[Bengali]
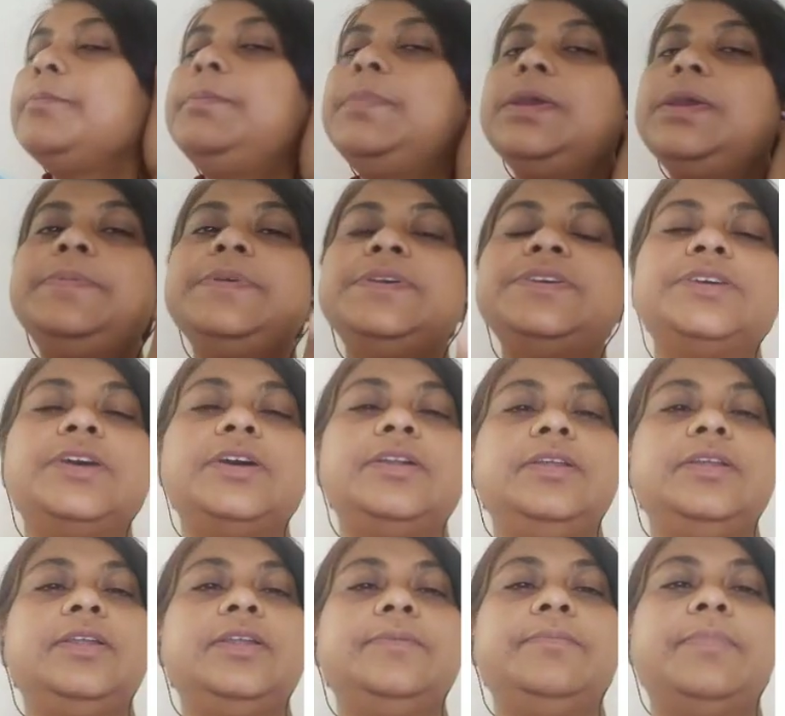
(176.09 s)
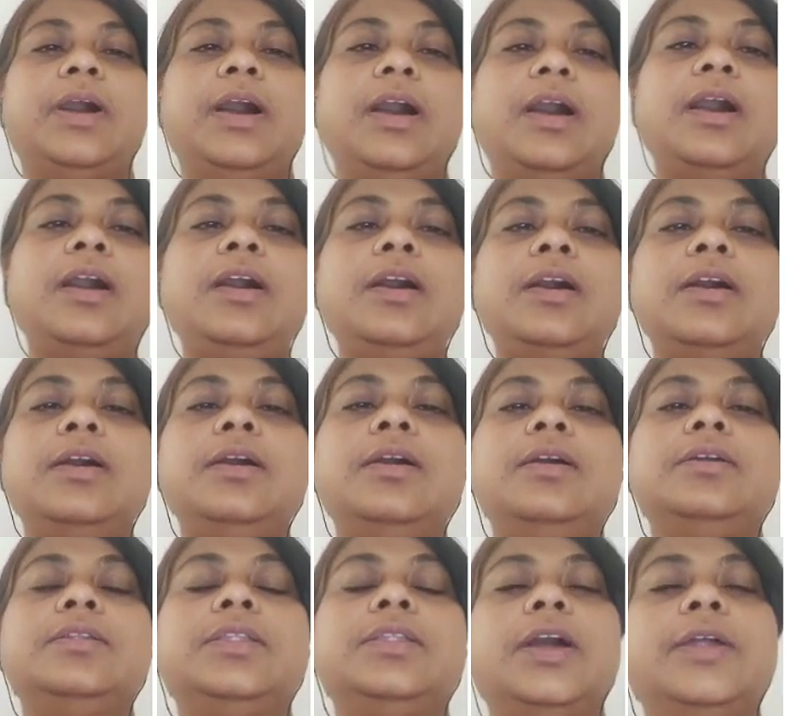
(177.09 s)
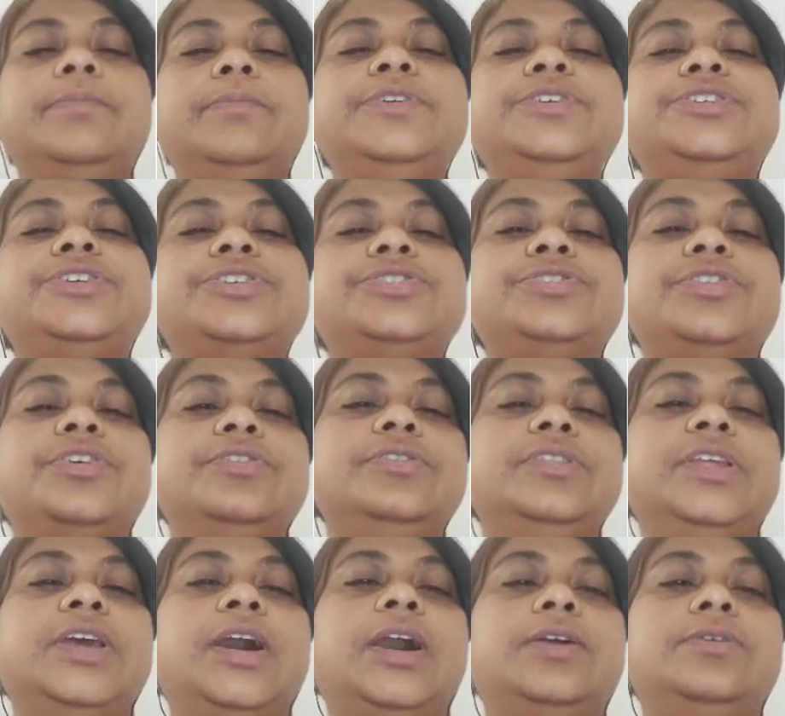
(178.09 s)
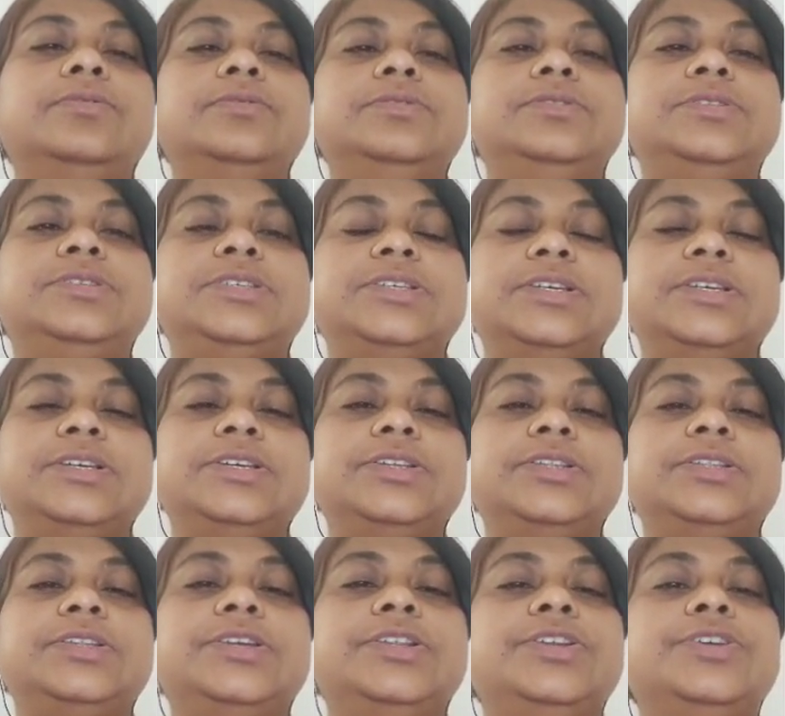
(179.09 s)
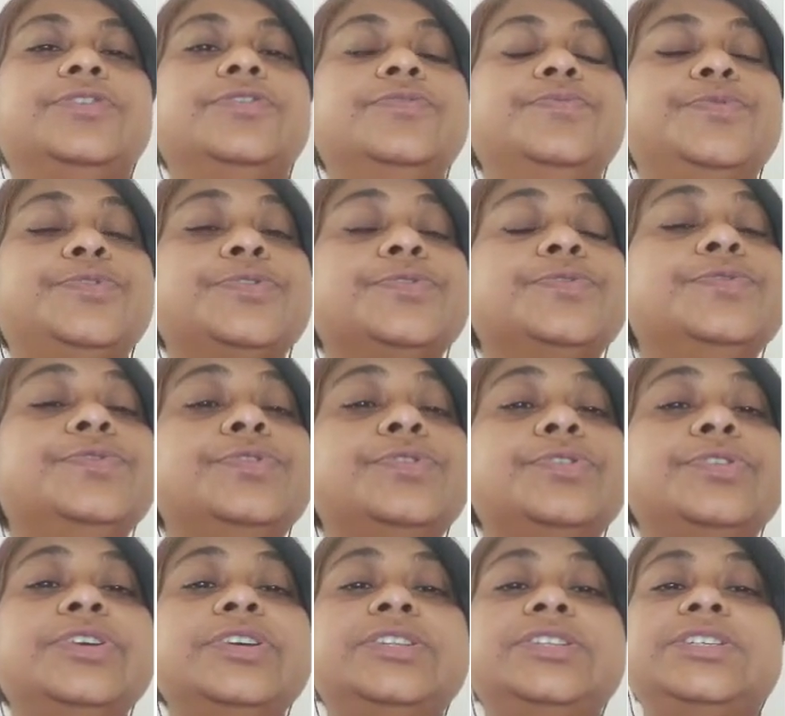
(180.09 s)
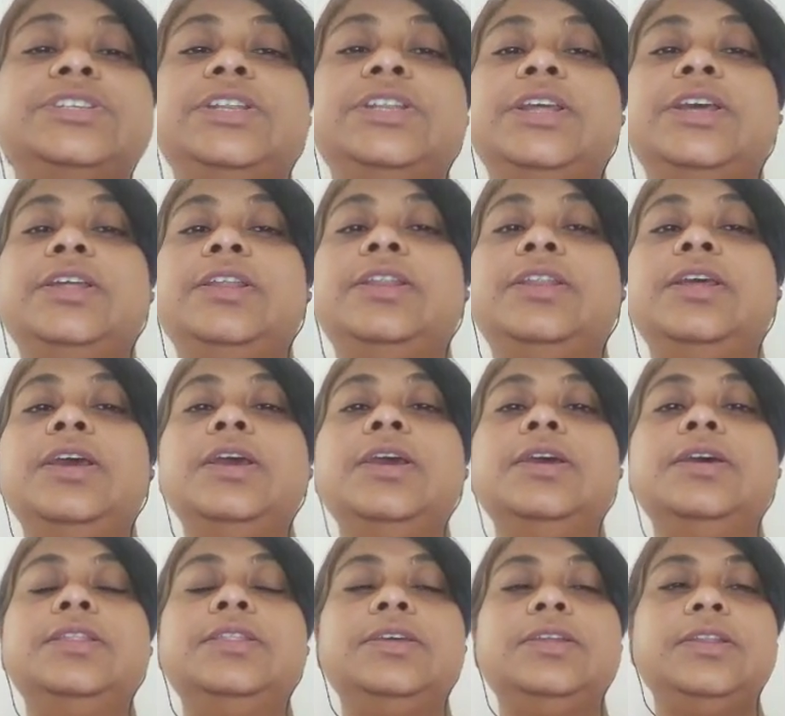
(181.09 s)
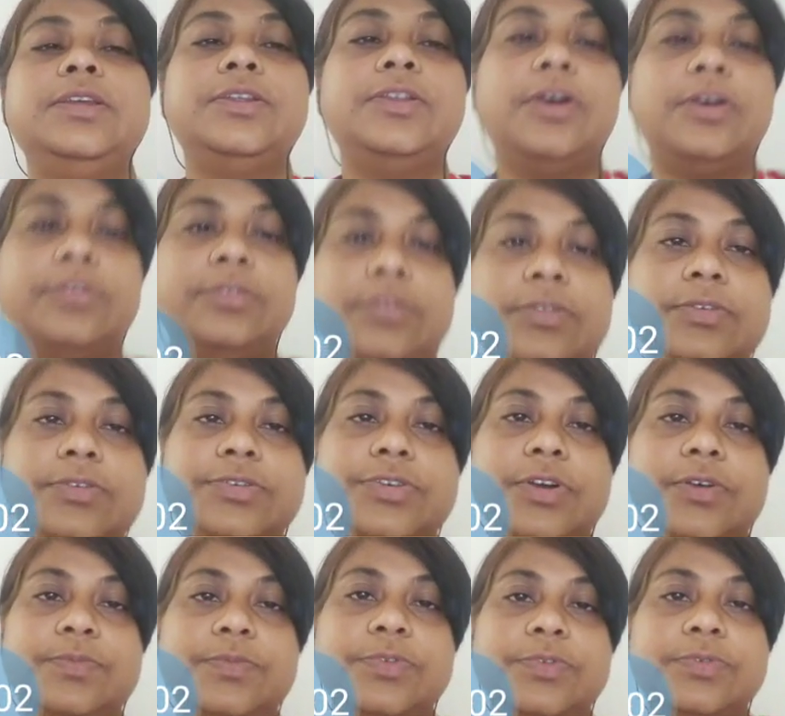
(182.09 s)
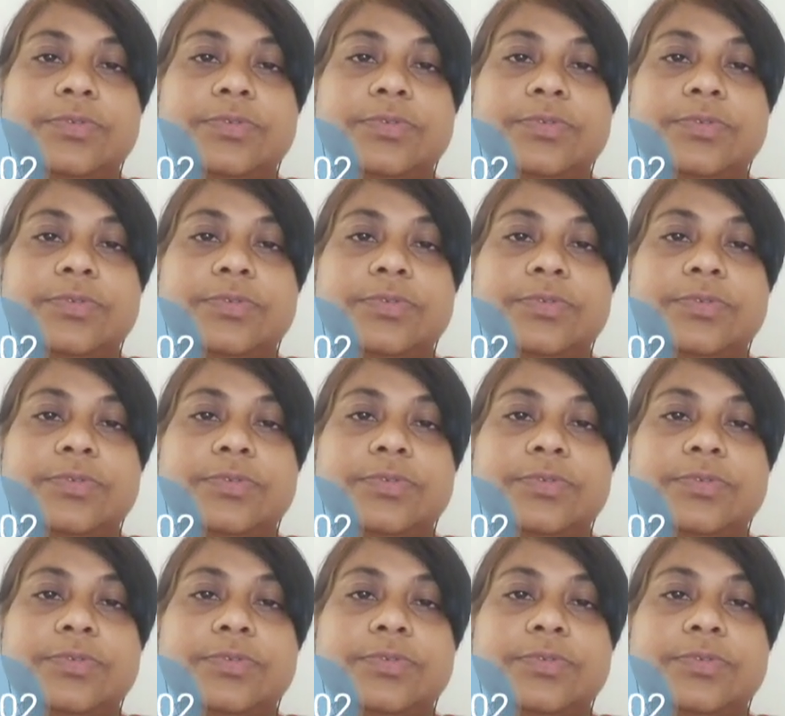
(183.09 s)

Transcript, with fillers: বিভীষণের মা তার বিশেষণ দেওয়া হচ্ছে তিনি খুব সুন্দরী ছিলেন তিনি রত্নসম